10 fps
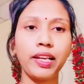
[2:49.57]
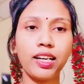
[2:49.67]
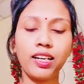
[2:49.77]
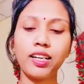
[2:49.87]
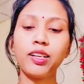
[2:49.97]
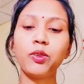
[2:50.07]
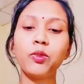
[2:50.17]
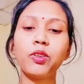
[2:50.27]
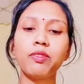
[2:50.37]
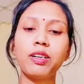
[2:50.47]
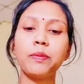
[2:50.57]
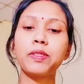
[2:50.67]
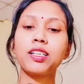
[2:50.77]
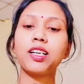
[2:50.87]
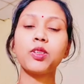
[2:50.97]
लगा रही हूँ गुड वाइब्स
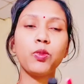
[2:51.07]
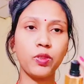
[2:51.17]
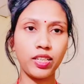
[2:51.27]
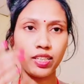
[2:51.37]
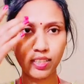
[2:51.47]
का टोनर